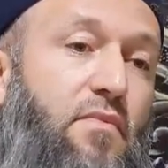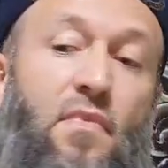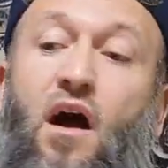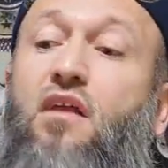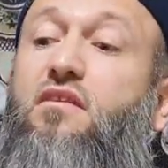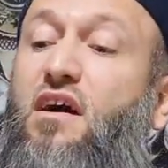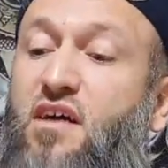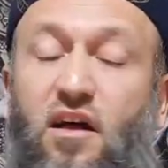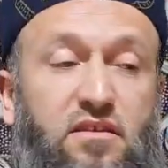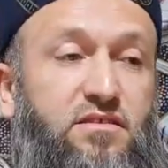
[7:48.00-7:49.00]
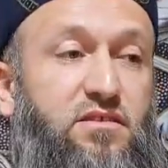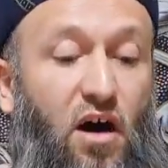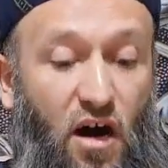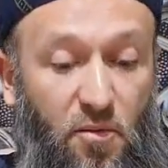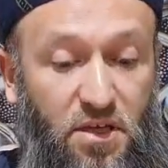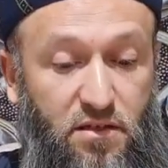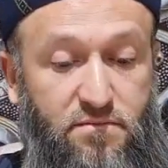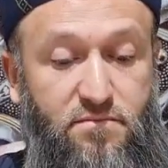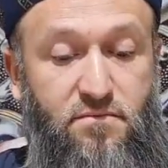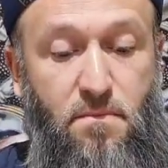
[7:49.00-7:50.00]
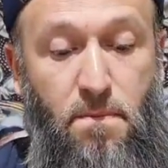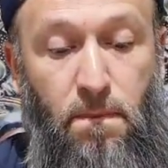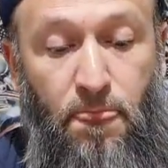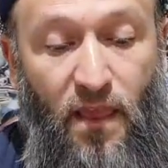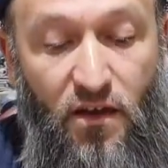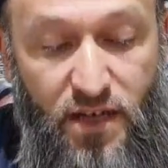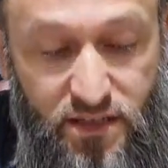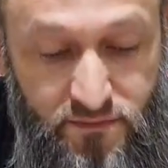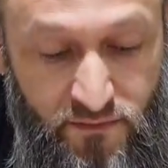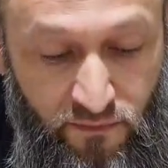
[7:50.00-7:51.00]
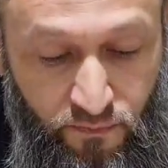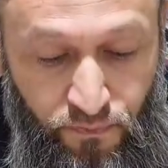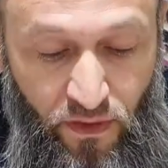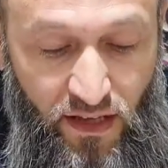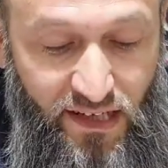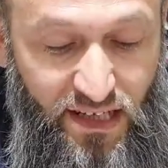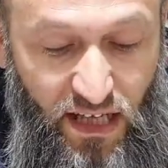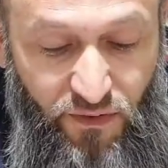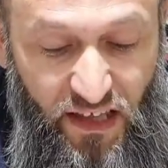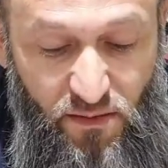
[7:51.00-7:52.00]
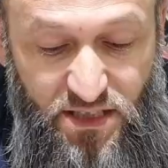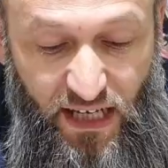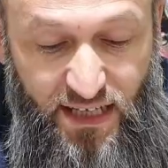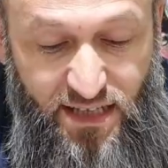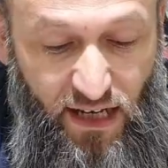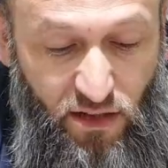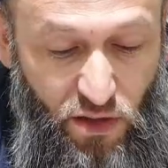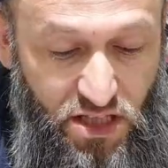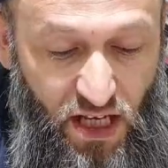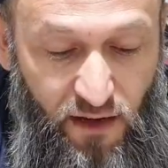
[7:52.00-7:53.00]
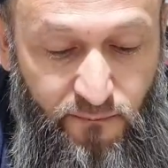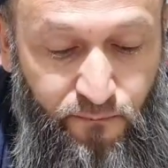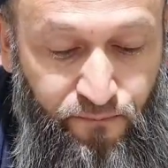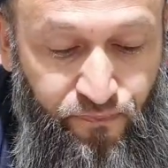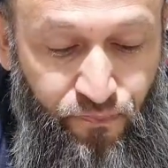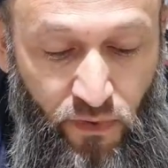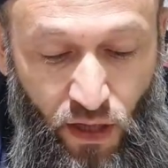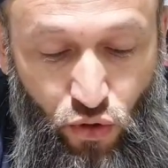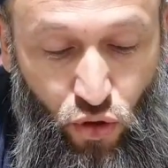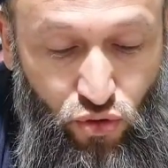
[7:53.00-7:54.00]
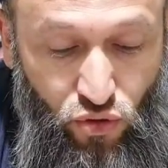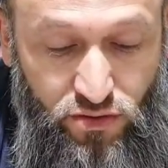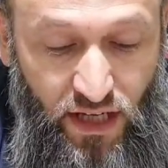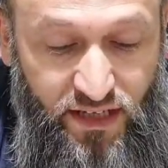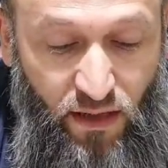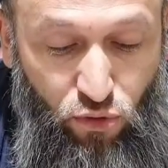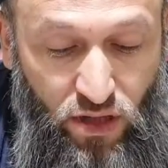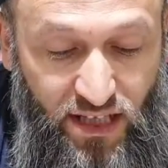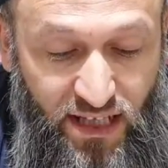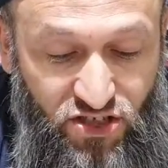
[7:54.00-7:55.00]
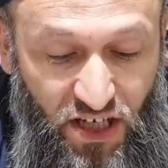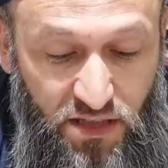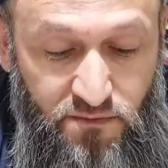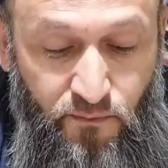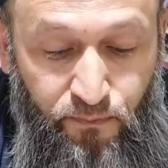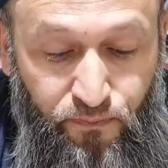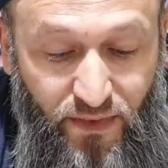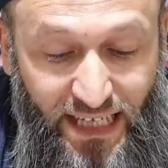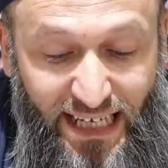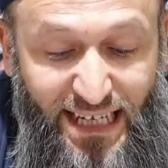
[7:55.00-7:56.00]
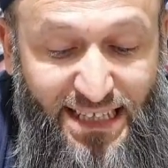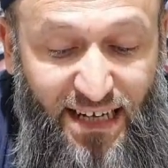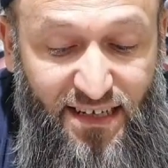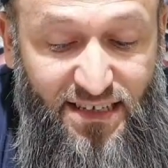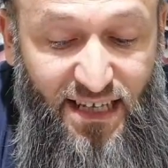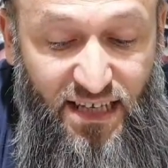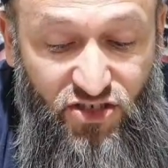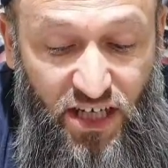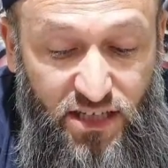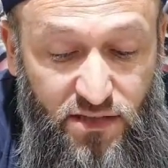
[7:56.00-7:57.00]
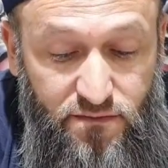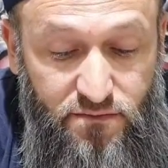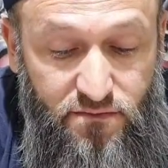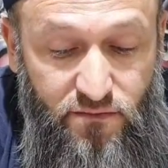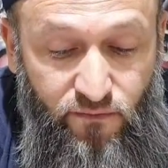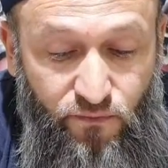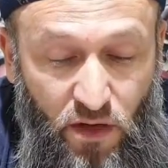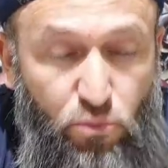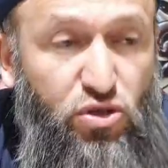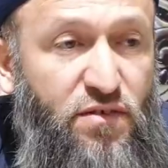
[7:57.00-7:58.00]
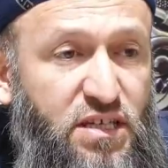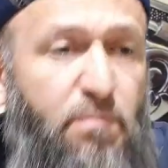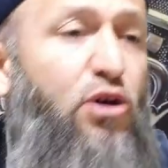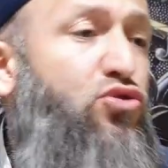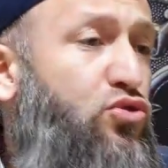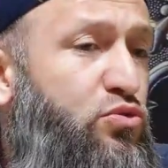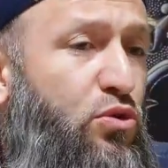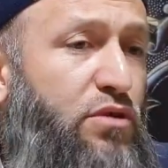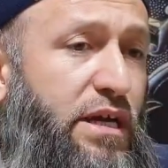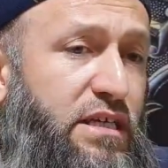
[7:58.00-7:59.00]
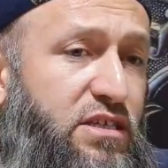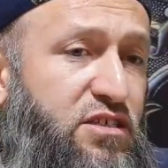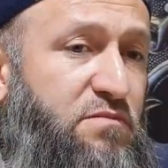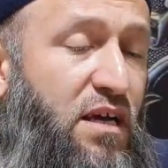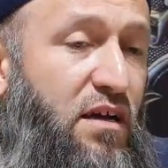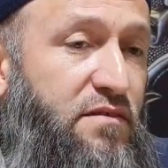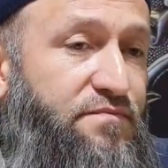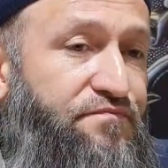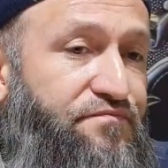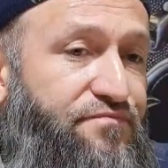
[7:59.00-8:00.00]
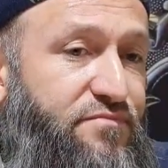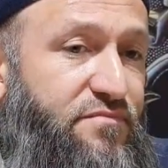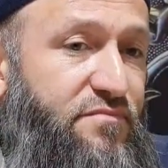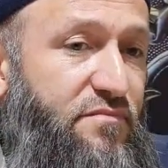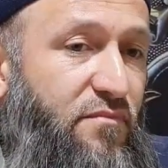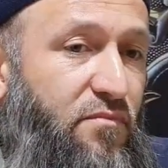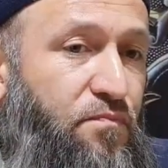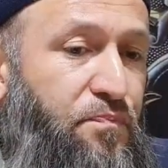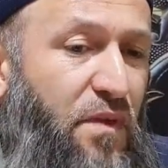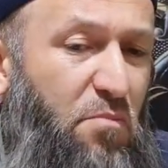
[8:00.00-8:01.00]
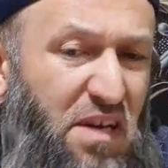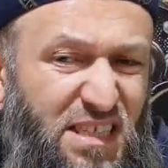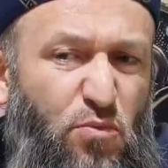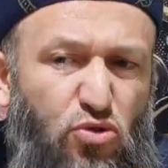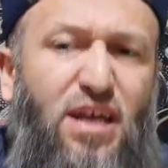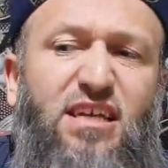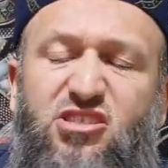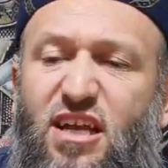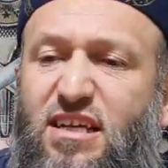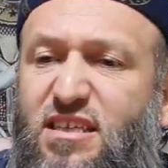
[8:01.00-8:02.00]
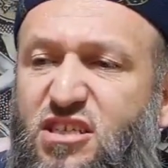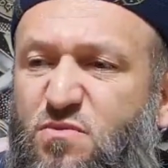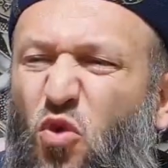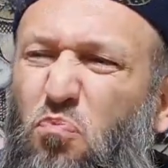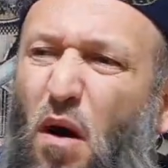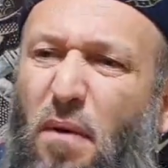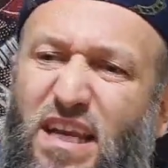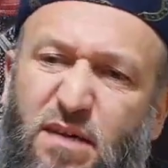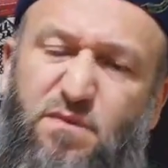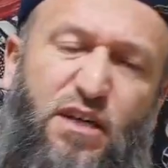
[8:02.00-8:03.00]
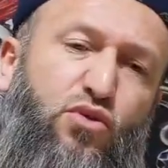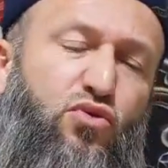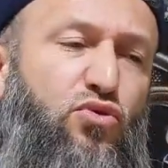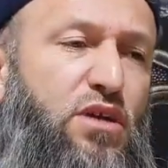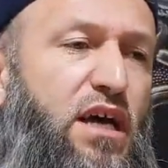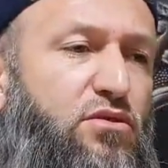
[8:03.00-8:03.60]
Allah kaldırsın. Amin. Amin. Evet. Ne dedi Efendimiz Aleyhisselatü Vesselam? Kötülükler kabul edilecek. iyilikler reddedilecek. Bu devirde başörtüm olur arkadaşım ya. Biraz modernleşin arkadaşım. O babaannem takıyordu onu ya